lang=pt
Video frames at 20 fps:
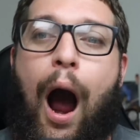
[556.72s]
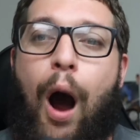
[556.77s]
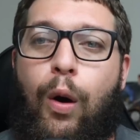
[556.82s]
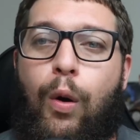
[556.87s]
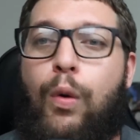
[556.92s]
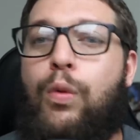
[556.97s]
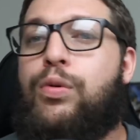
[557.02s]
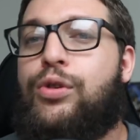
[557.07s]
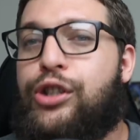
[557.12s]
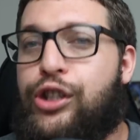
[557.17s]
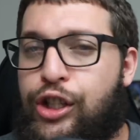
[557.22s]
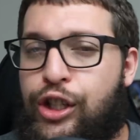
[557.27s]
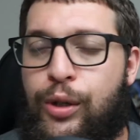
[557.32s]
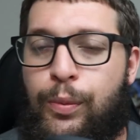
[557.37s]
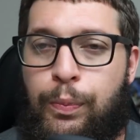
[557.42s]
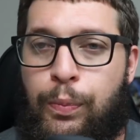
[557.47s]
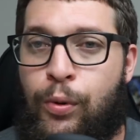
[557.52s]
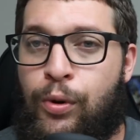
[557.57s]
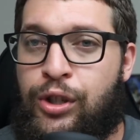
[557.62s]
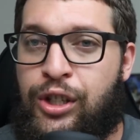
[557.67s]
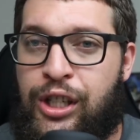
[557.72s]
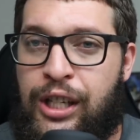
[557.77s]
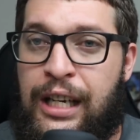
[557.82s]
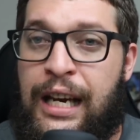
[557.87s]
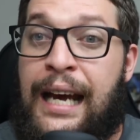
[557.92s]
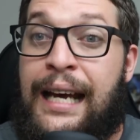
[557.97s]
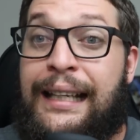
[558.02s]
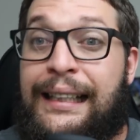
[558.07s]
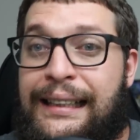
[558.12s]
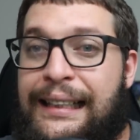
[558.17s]
algum tipo
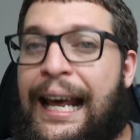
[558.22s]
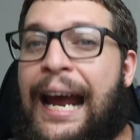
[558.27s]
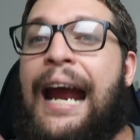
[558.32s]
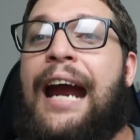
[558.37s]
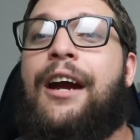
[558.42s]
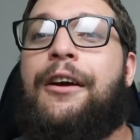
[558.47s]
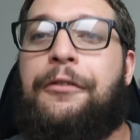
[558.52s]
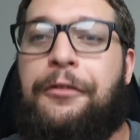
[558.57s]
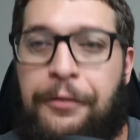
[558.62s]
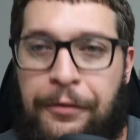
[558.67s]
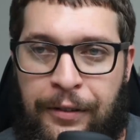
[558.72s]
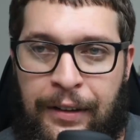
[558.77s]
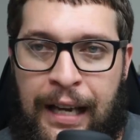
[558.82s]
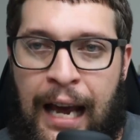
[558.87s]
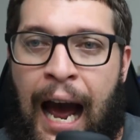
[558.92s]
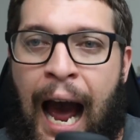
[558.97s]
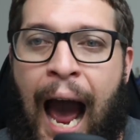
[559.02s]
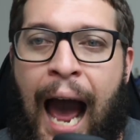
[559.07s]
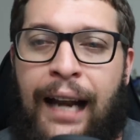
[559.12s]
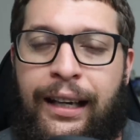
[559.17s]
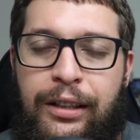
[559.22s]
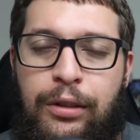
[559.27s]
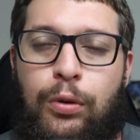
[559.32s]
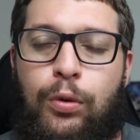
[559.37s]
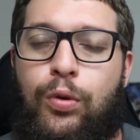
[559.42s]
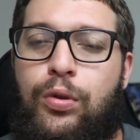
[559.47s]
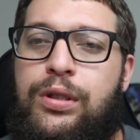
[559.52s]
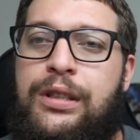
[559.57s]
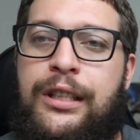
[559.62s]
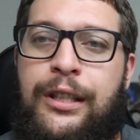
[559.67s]
de nerf ali no
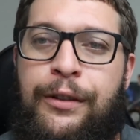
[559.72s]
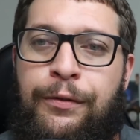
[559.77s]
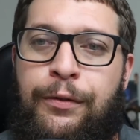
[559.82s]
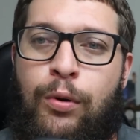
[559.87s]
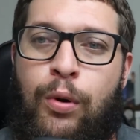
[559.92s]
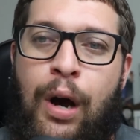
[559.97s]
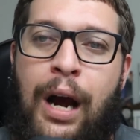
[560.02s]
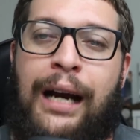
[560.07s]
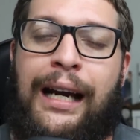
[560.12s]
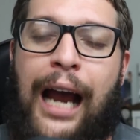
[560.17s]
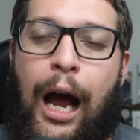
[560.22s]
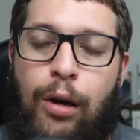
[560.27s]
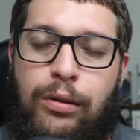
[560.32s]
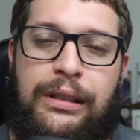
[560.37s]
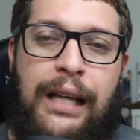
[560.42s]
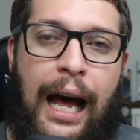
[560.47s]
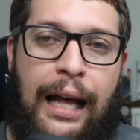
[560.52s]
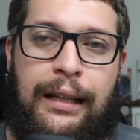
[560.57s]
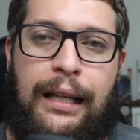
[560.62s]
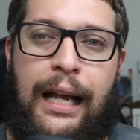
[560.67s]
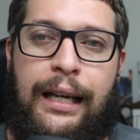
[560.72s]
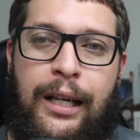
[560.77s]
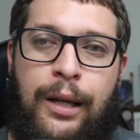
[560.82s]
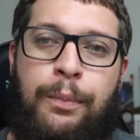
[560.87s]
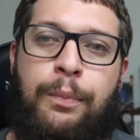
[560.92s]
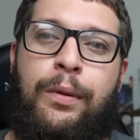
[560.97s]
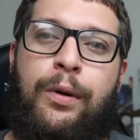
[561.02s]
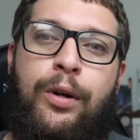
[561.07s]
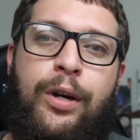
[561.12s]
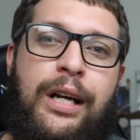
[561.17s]
Lucifero causado ali
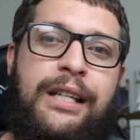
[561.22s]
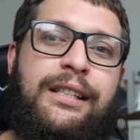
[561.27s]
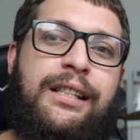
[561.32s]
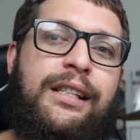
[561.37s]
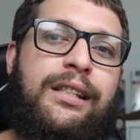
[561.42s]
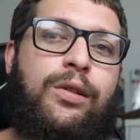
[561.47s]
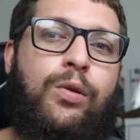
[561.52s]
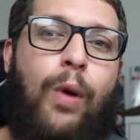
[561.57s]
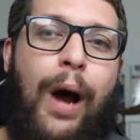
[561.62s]
por esses